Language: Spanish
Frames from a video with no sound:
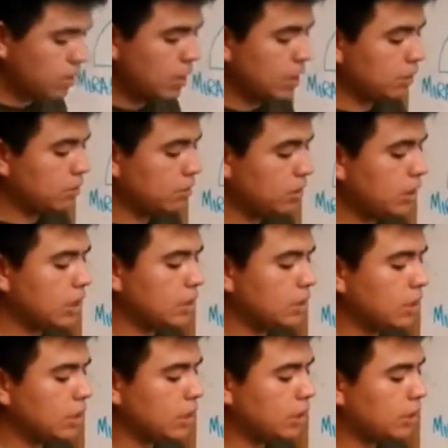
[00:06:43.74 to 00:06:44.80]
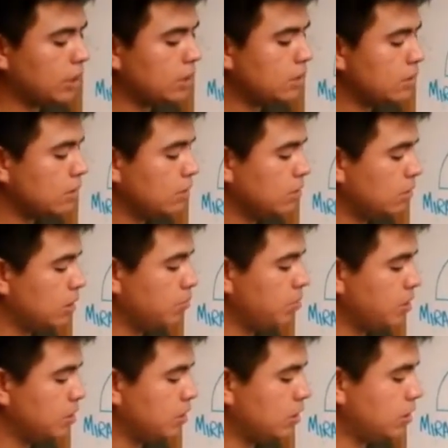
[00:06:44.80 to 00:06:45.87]
el cartón de las tarjetas de
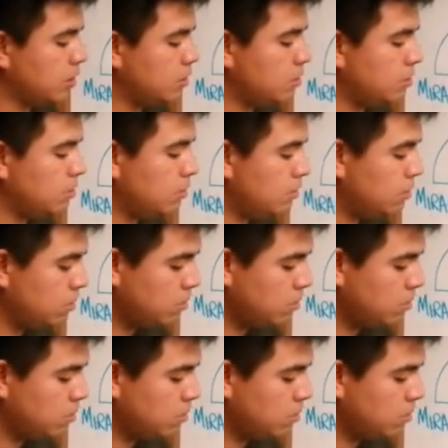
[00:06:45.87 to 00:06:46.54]
presentación